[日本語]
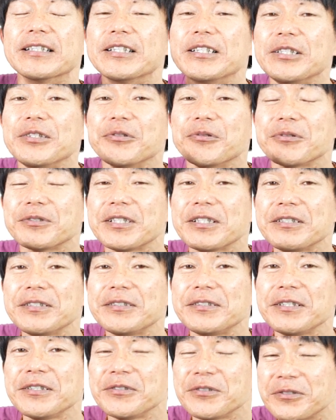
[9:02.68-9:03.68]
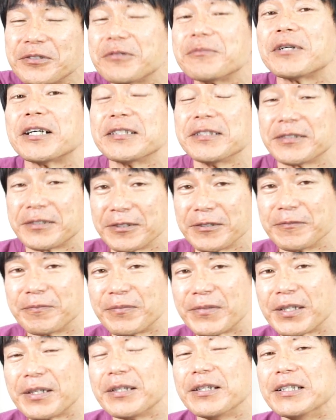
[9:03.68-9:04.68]
インド占星術の場合です。
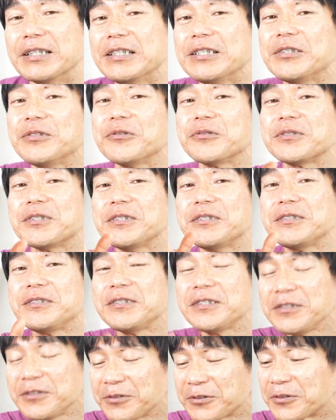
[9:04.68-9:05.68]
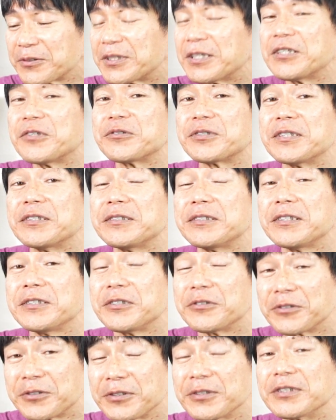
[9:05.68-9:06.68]
インド占星術と西洋占星
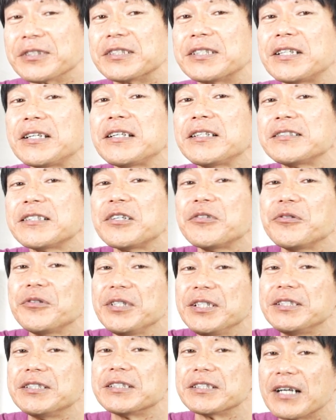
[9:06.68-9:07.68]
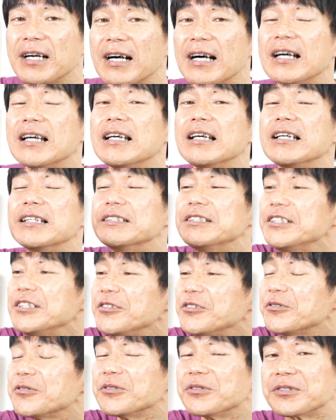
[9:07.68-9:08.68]
術、星座の位置が
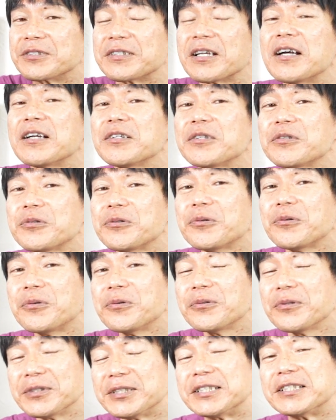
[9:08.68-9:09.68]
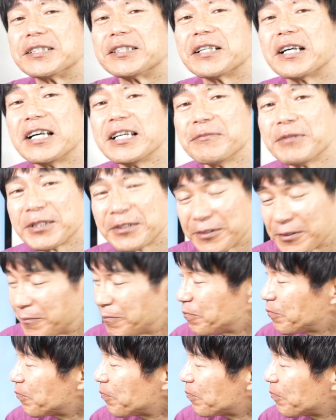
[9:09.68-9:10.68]
にじゅうさんどほど違います。
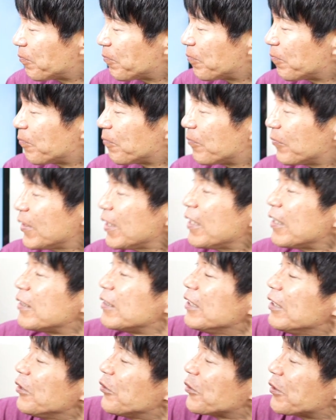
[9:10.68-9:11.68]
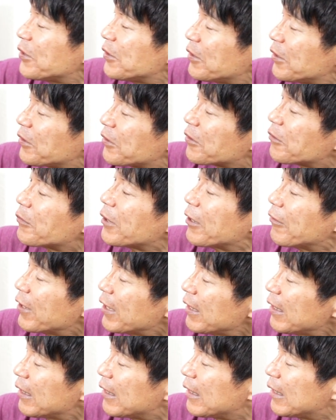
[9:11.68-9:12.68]
だからインド占星術の場合は
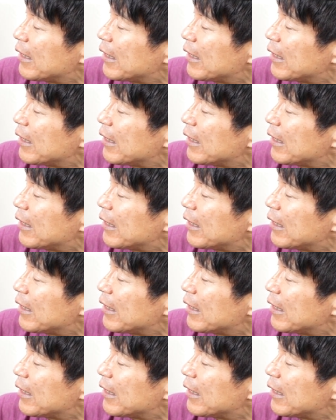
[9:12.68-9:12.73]
ね、